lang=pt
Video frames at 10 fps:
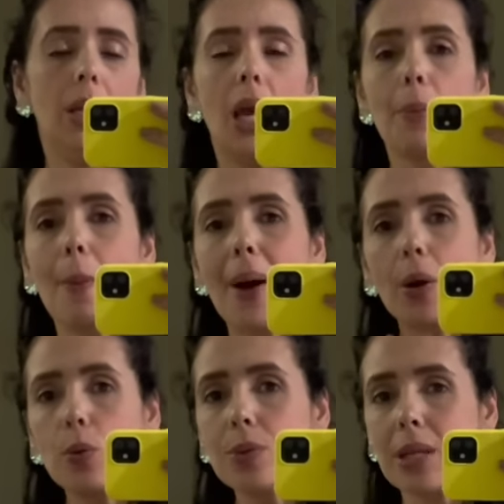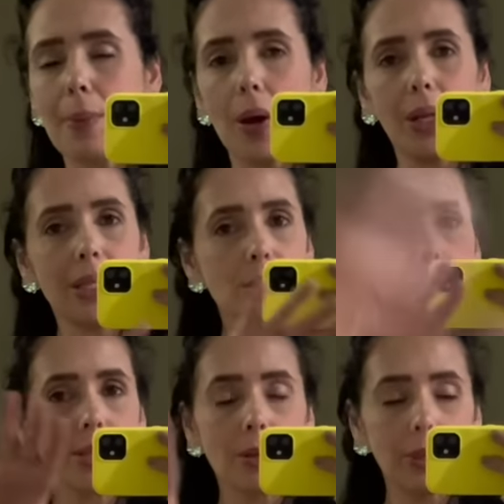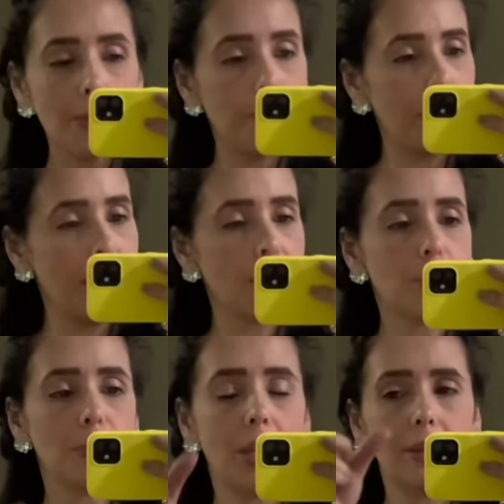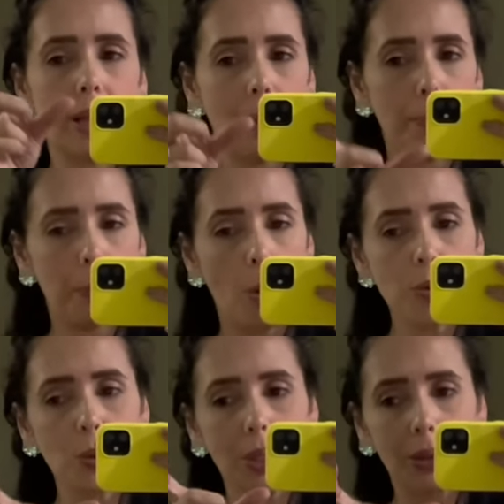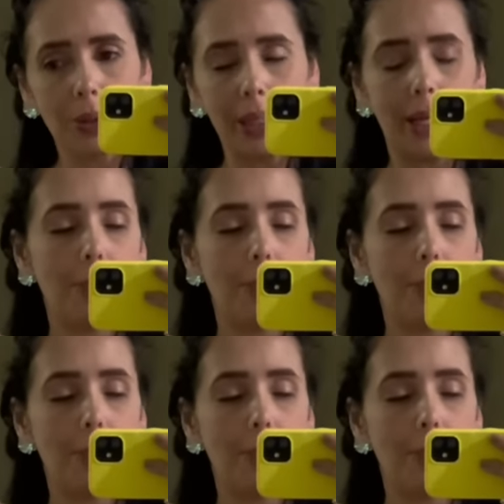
é uma bagunça, a maioria das coisas não tem preço, tem que estar tá consultando naquela